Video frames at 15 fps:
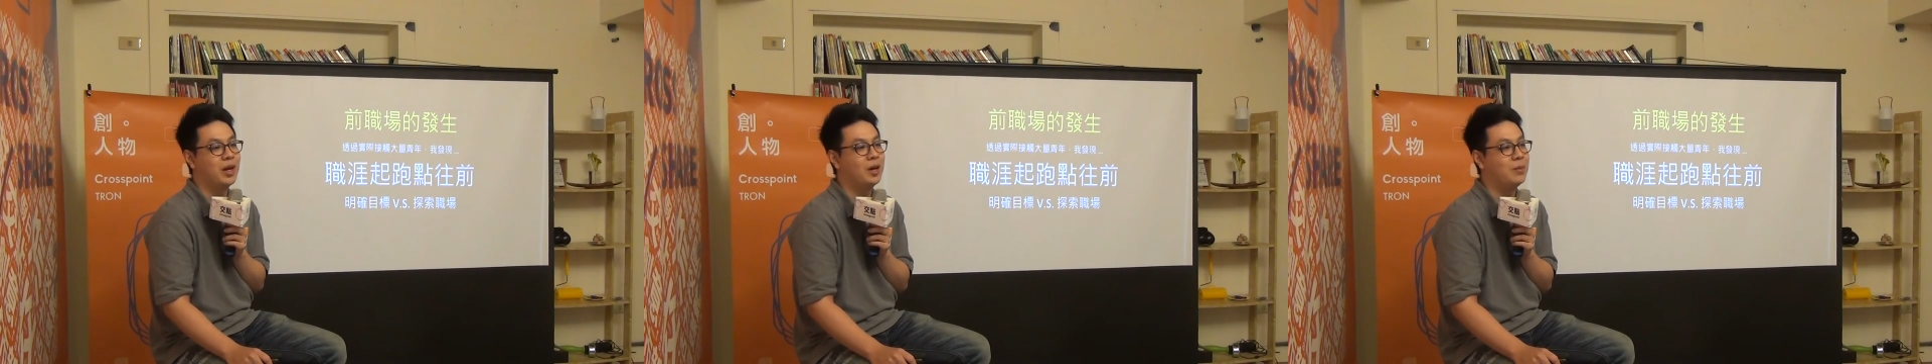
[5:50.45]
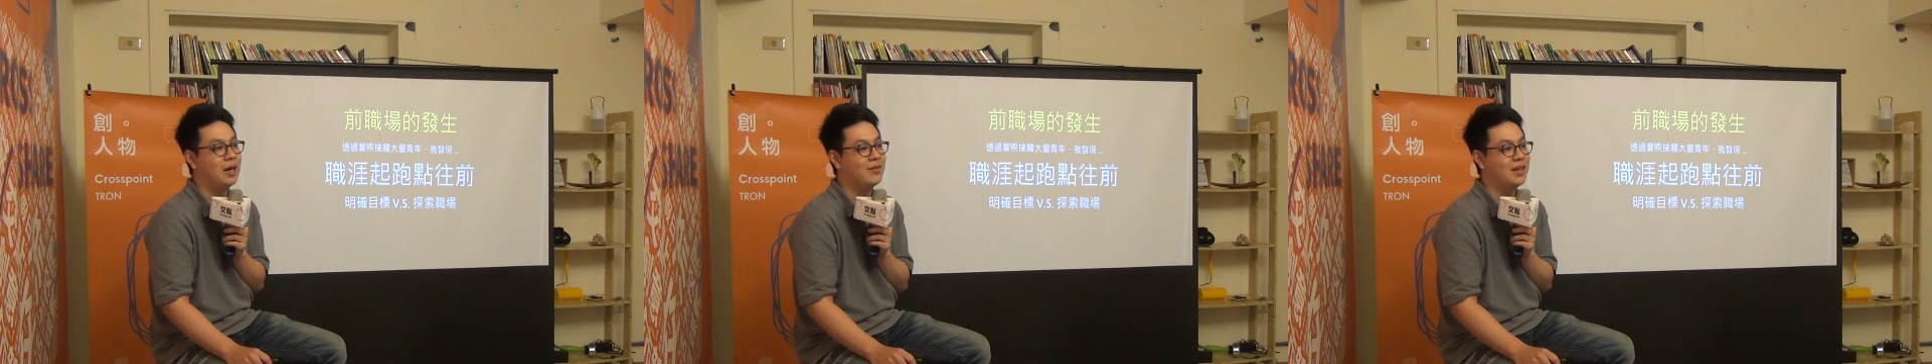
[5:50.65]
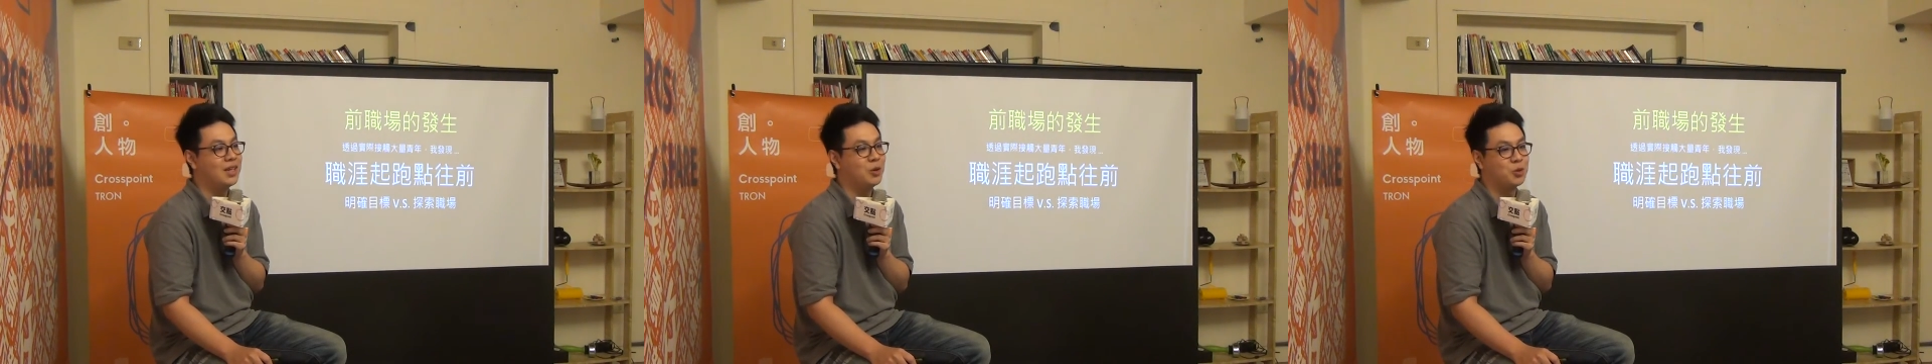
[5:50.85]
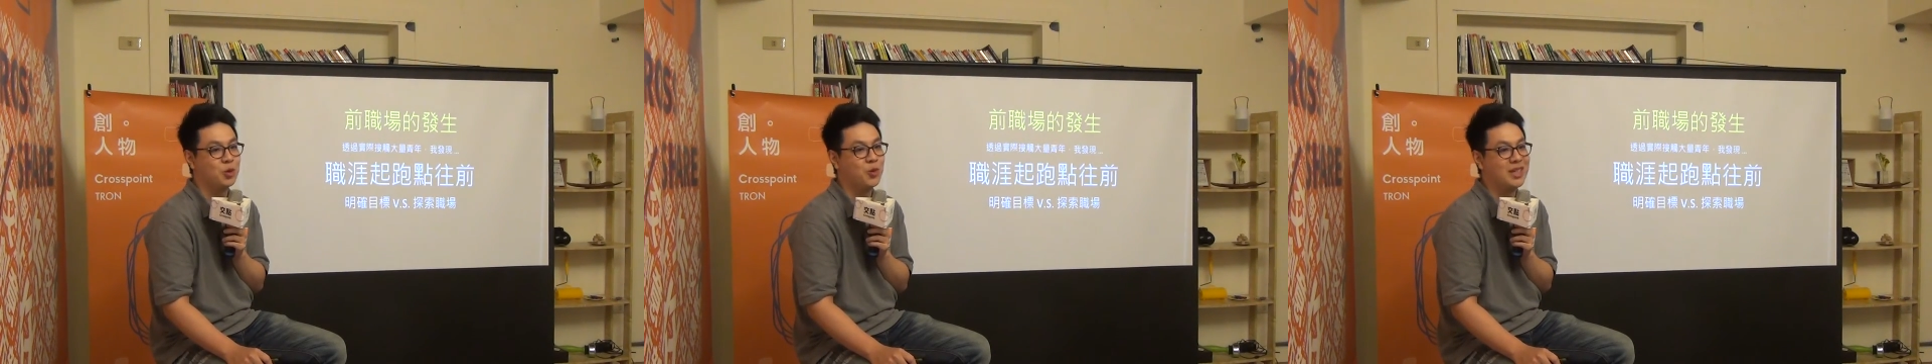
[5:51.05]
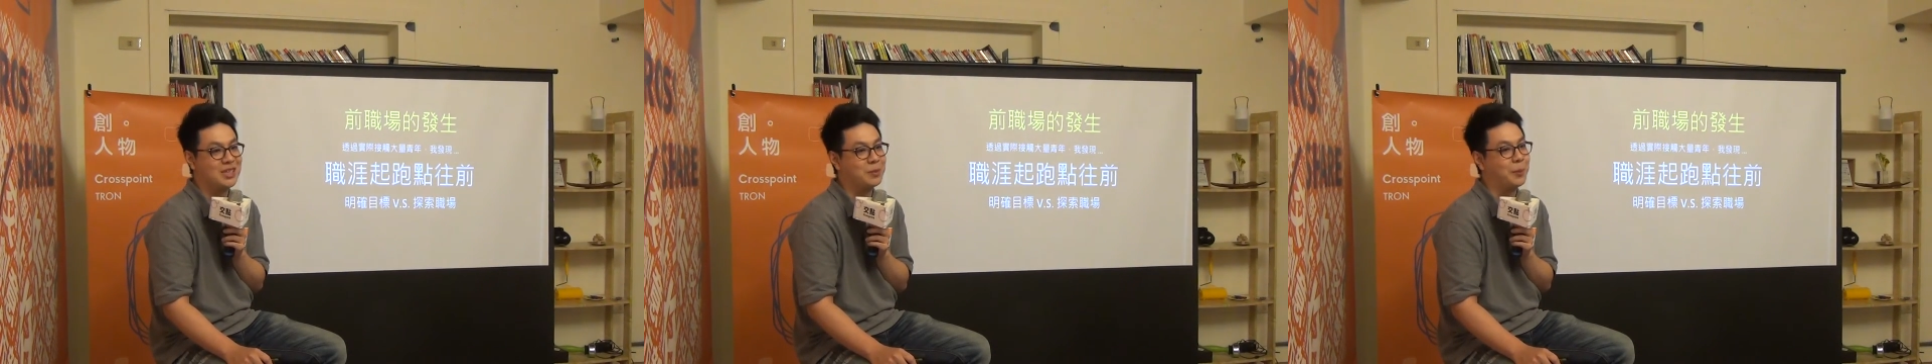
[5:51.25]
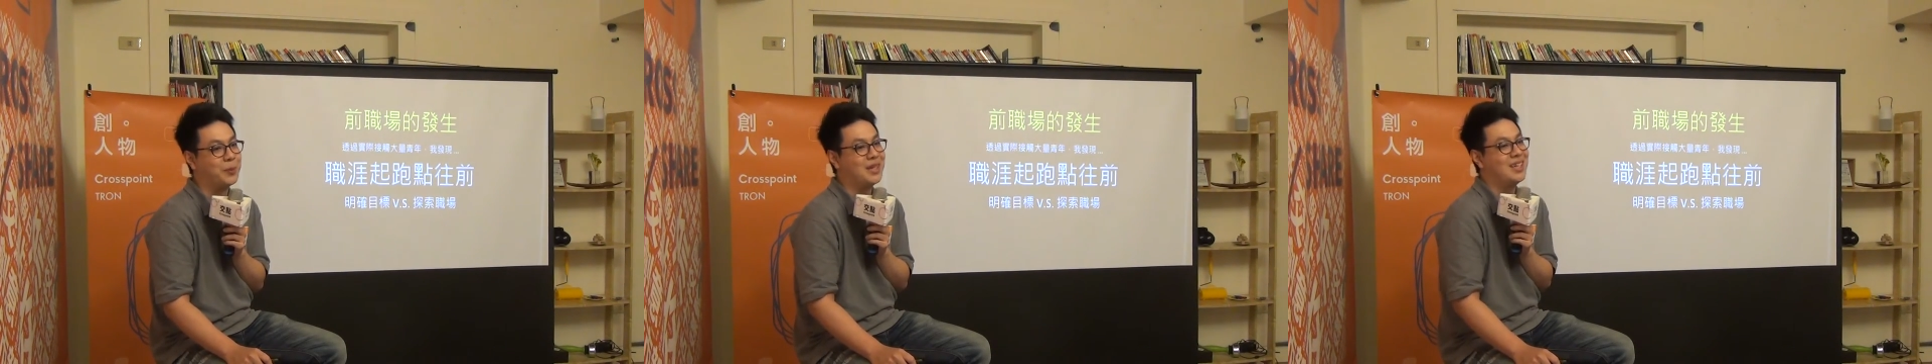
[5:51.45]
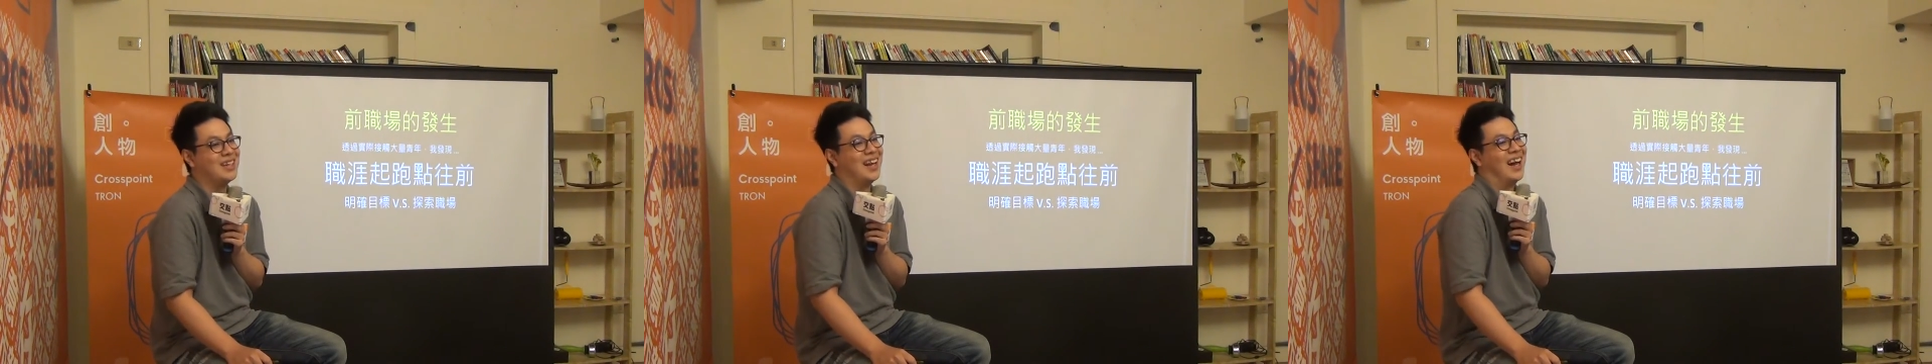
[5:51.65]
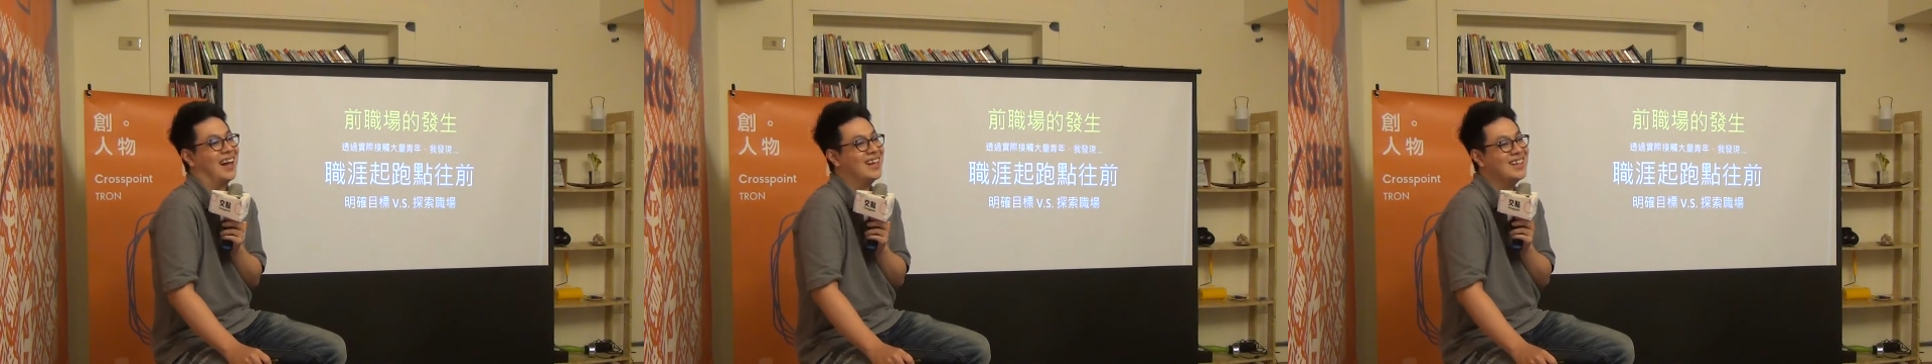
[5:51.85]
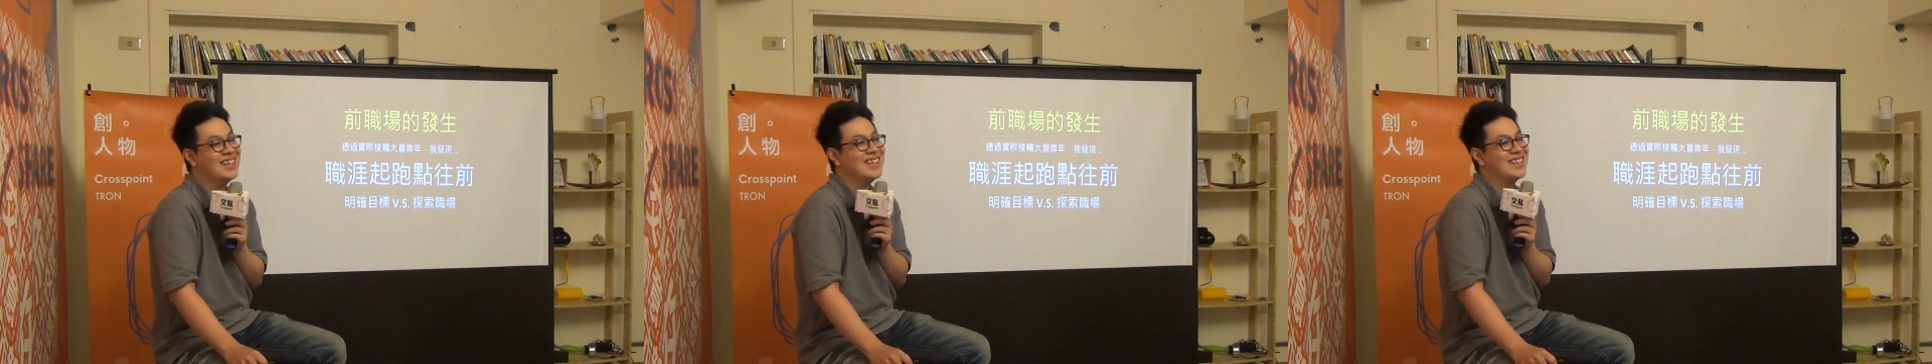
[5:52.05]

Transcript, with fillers: 我要麻烦你，我说为什么屁啊？